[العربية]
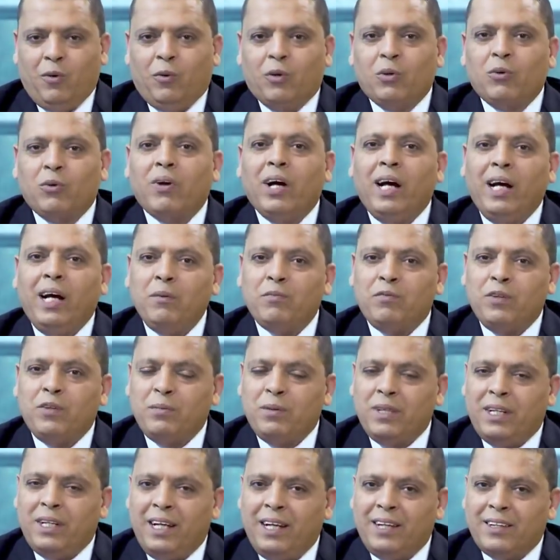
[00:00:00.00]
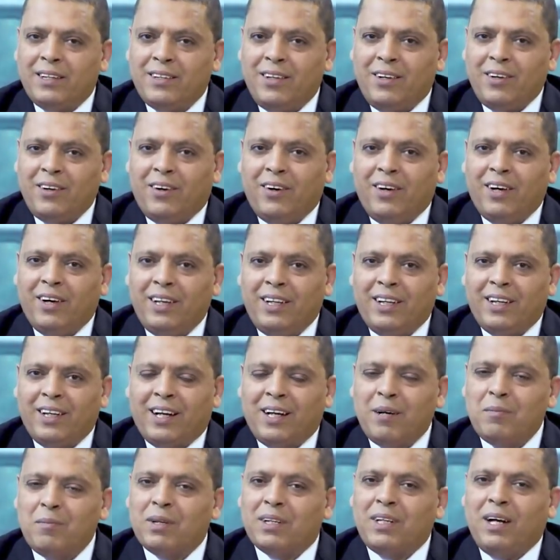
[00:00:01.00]
ونرحب في بداية لقائنا
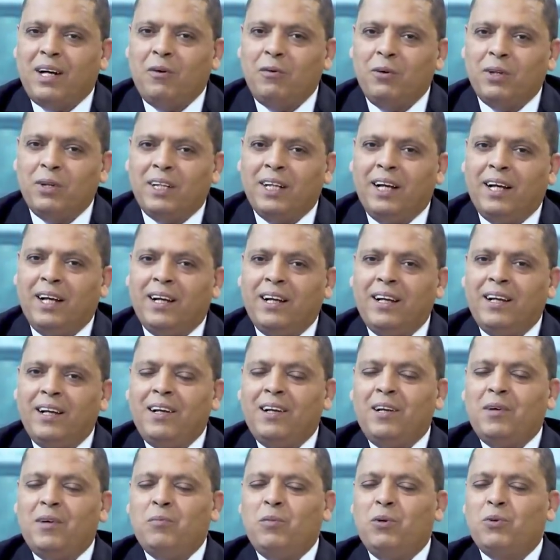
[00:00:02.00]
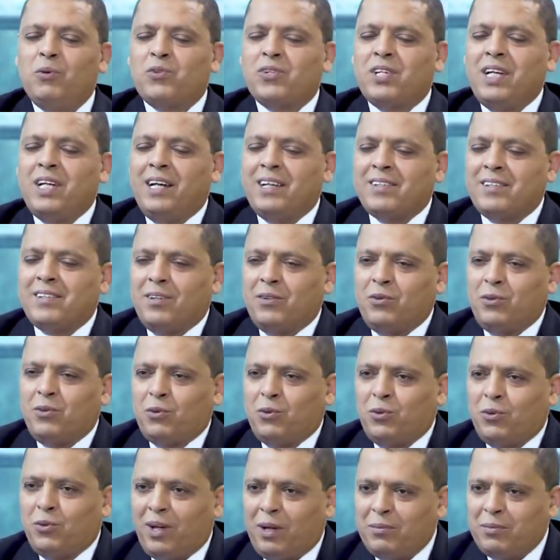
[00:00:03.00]
كما تعودنا بالاستاذ
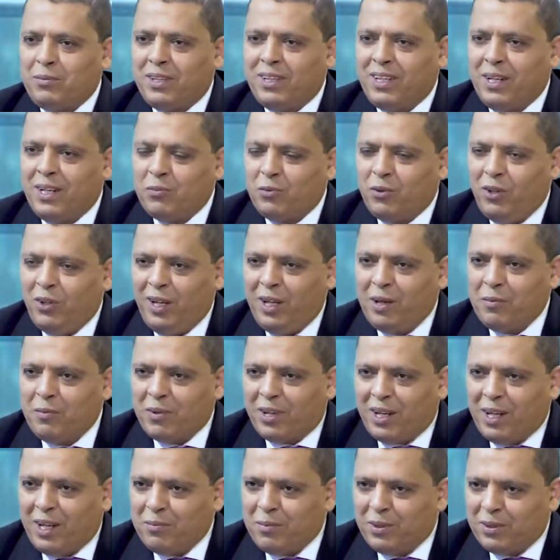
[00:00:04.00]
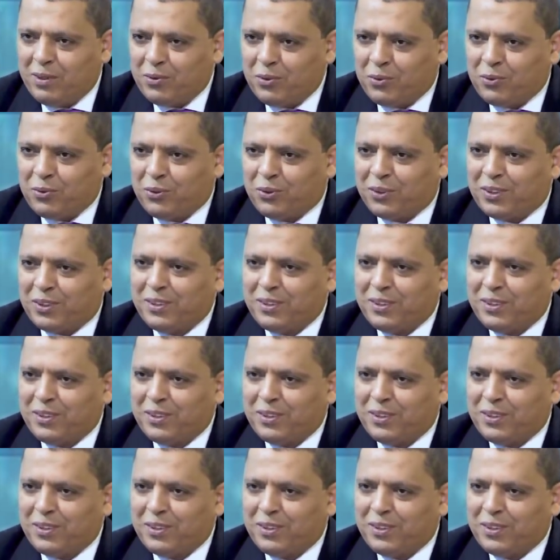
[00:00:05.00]
الدكتور عبد الدائب كحيل مرحبا دكتور